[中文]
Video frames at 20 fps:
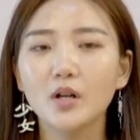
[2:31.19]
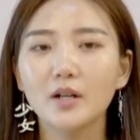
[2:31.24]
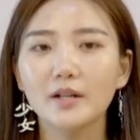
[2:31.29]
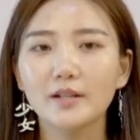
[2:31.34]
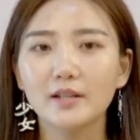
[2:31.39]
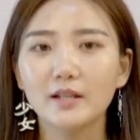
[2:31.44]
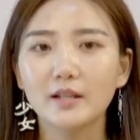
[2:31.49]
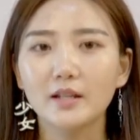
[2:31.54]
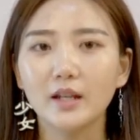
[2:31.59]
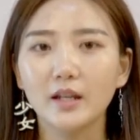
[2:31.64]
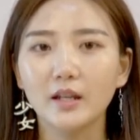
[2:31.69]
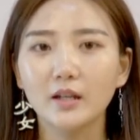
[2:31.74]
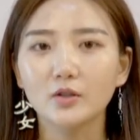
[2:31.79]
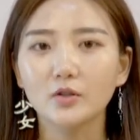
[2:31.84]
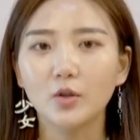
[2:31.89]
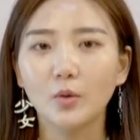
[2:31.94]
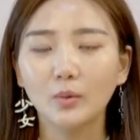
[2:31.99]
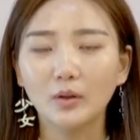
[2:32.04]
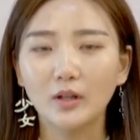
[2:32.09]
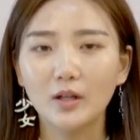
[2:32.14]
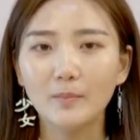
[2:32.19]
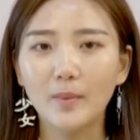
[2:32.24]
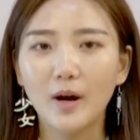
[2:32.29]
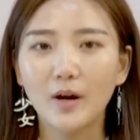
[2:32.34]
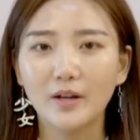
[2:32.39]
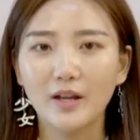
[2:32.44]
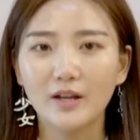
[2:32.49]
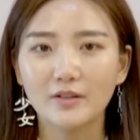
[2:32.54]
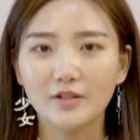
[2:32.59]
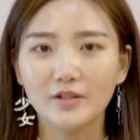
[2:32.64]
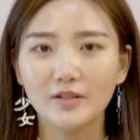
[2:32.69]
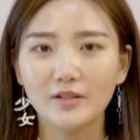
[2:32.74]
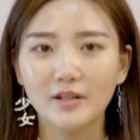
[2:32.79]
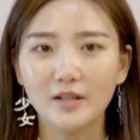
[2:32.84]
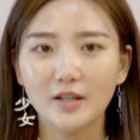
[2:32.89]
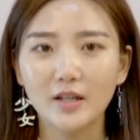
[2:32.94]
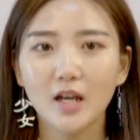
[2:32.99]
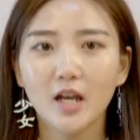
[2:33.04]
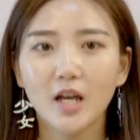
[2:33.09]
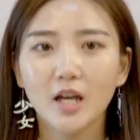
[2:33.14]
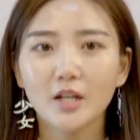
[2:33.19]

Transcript: 和洗礼，懂得保养自己，